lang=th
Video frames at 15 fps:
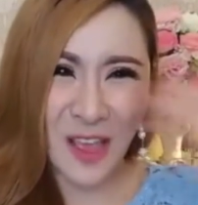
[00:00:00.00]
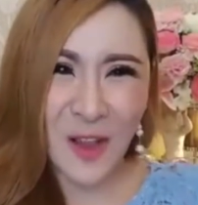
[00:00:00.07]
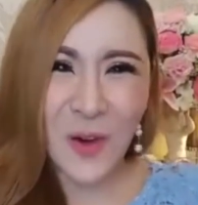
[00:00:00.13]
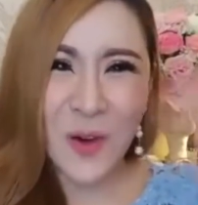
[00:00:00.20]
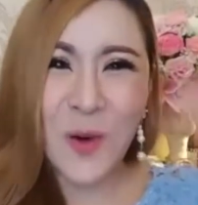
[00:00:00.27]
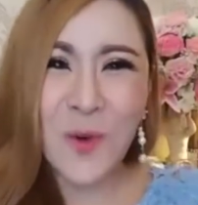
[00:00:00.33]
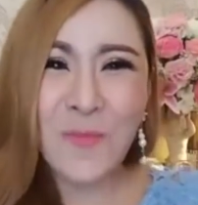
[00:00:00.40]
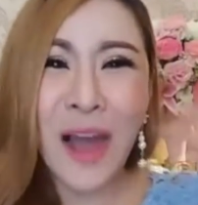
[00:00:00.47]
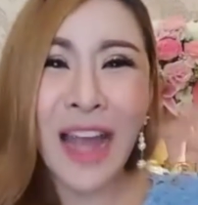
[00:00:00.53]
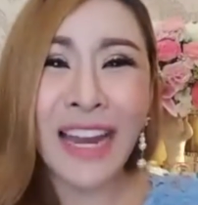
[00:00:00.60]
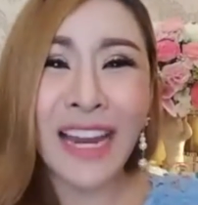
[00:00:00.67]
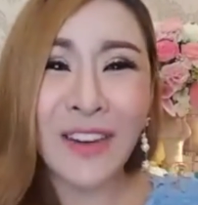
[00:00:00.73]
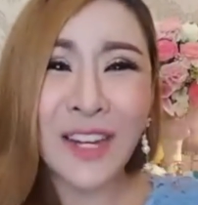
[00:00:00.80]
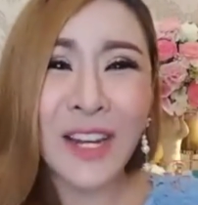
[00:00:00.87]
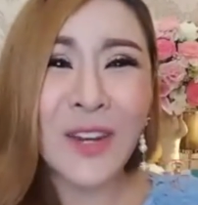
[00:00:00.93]
ครูไป
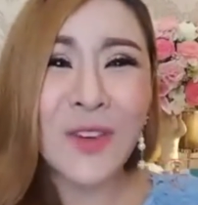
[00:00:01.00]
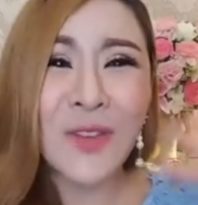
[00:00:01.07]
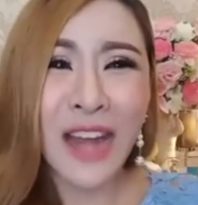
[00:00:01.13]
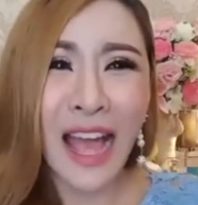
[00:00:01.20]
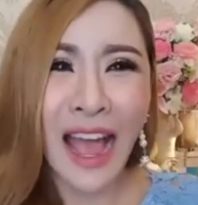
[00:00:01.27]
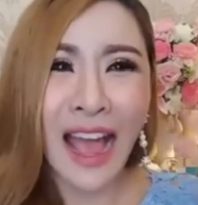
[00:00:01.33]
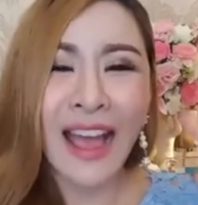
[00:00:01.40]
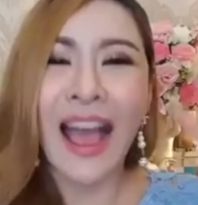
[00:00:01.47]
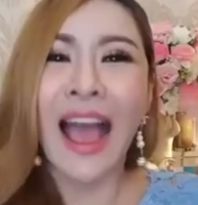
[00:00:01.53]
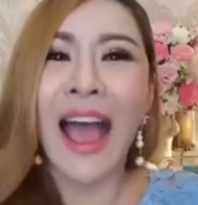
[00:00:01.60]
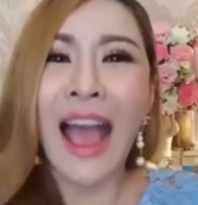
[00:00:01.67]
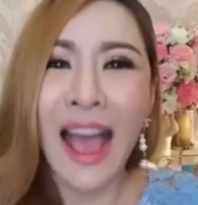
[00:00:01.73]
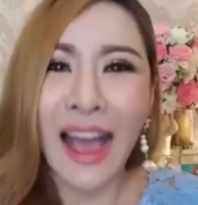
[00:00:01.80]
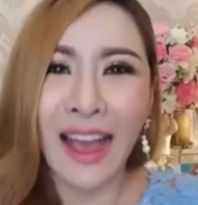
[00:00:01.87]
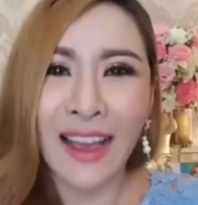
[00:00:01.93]
แล้วนะลูกนะ
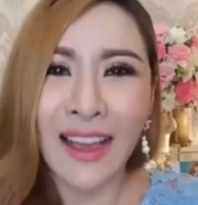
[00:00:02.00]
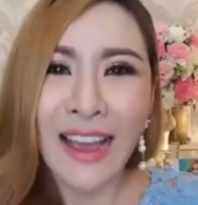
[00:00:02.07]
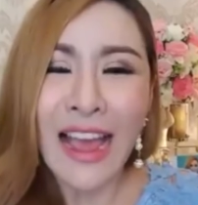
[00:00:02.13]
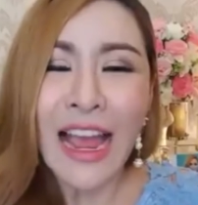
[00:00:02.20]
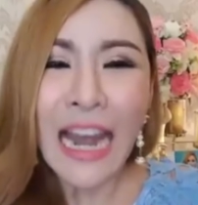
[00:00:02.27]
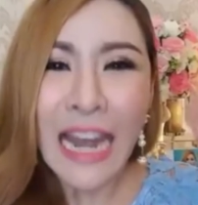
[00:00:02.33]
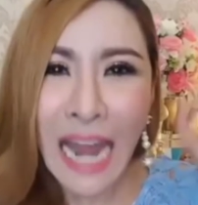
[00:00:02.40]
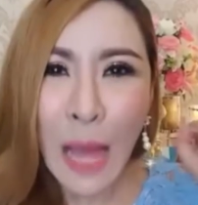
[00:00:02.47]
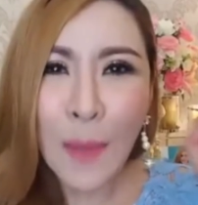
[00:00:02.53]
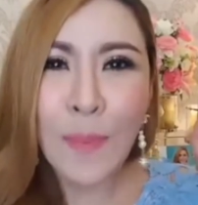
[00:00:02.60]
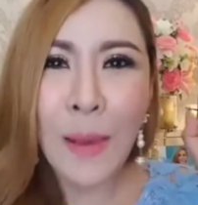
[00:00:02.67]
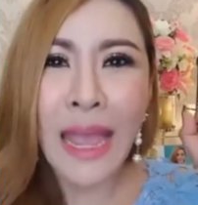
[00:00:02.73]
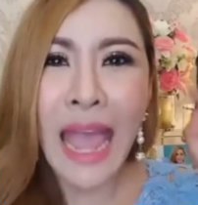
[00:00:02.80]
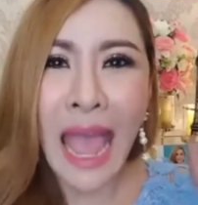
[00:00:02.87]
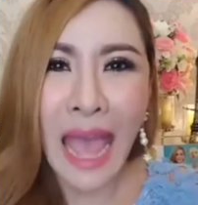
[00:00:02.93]
อ่าและไป
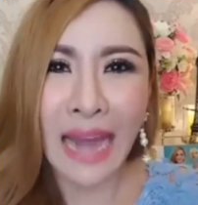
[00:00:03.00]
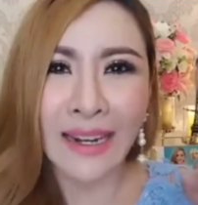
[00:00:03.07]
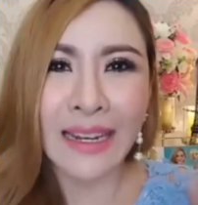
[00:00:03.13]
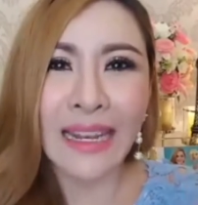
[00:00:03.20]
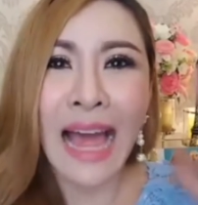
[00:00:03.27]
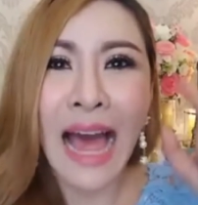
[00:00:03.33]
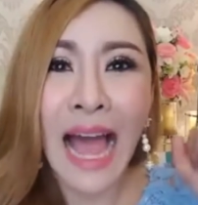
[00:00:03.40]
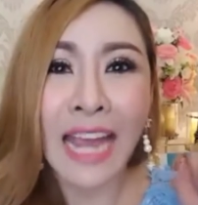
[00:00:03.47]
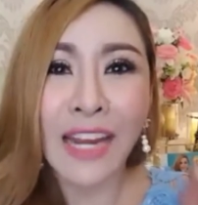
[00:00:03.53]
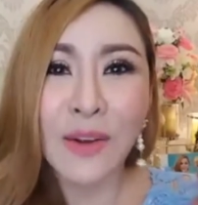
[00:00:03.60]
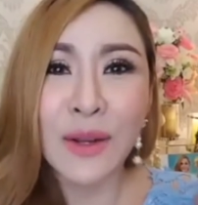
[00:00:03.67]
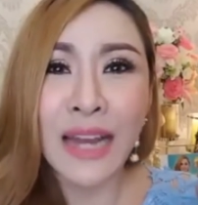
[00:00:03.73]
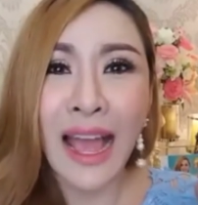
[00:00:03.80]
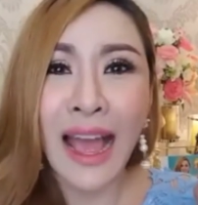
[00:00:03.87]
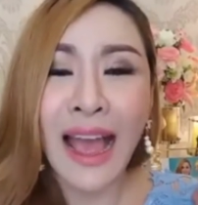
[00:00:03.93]
แอดไลน์ด้
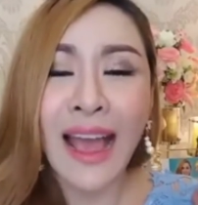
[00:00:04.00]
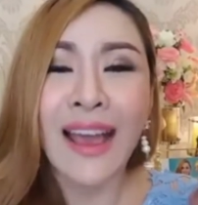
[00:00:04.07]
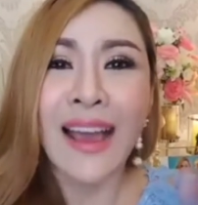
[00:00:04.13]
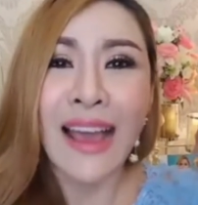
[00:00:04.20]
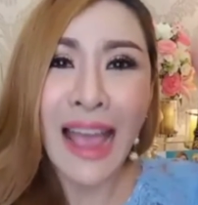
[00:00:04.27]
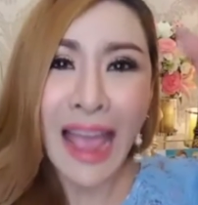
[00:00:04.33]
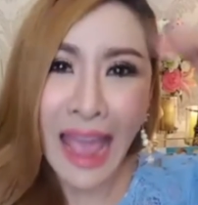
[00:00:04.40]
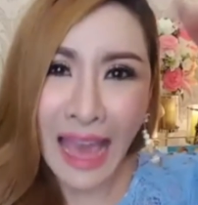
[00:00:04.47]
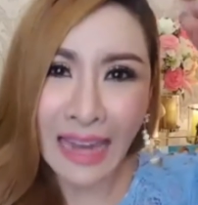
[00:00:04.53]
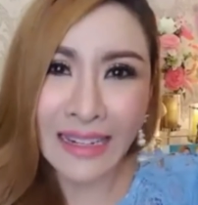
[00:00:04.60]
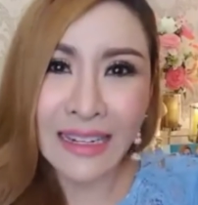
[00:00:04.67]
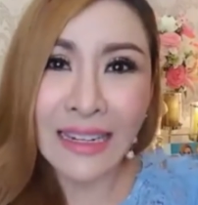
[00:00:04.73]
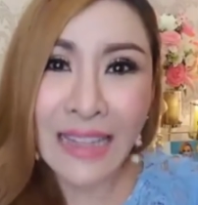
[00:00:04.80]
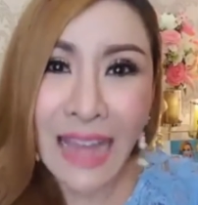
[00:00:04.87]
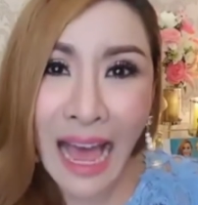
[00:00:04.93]
วยนะแอด
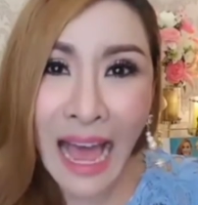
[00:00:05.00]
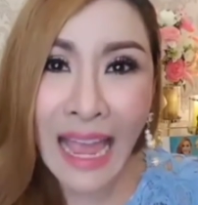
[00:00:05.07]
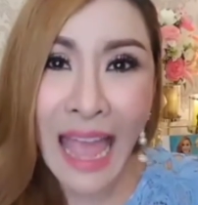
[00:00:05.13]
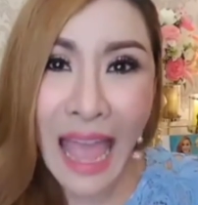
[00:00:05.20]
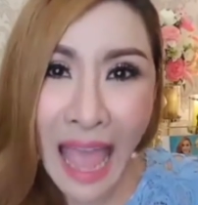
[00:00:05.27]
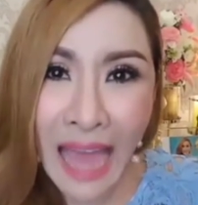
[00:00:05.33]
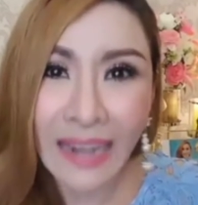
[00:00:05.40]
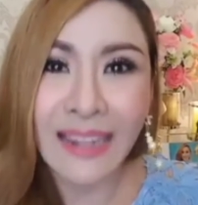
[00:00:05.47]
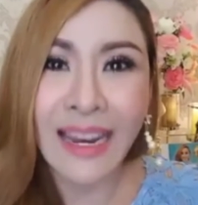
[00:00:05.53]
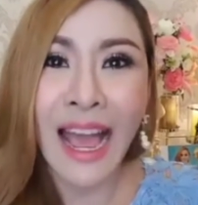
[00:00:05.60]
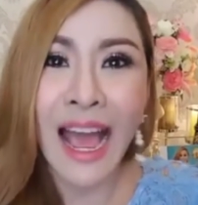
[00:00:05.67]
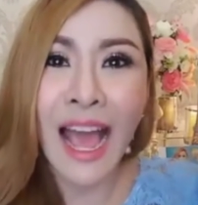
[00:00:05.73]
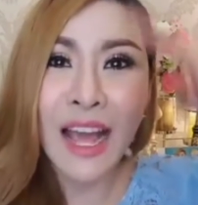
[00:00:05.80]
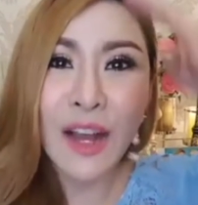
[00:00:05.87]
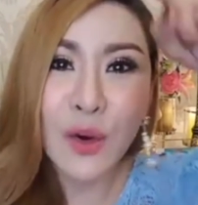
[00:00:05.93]
ไลน์แอด
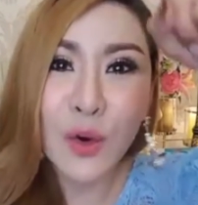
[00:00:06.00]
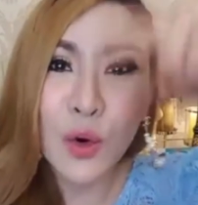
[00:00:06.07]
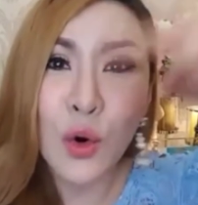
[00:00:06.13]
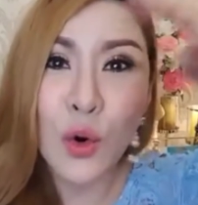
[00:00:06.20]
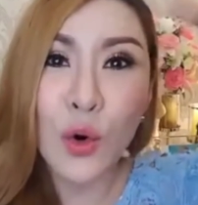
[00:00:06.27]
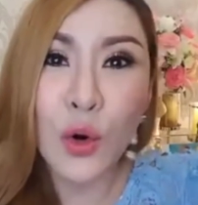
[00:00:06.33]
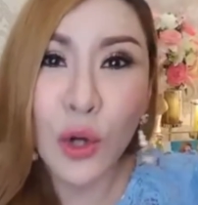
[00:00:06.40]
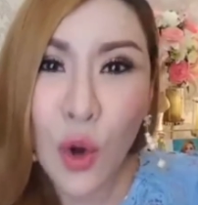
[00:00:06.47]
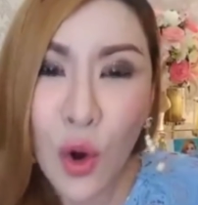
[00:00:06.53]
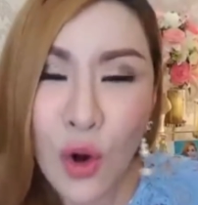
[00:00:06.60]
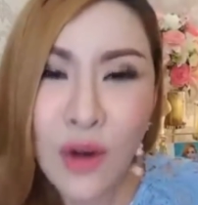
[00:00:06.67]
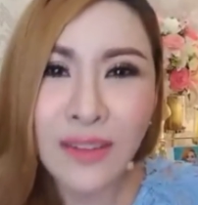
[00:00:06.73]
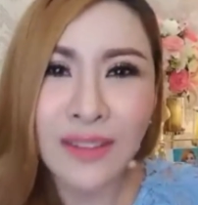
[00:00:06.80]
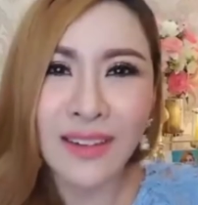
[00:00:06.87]
นะครูรุ้ง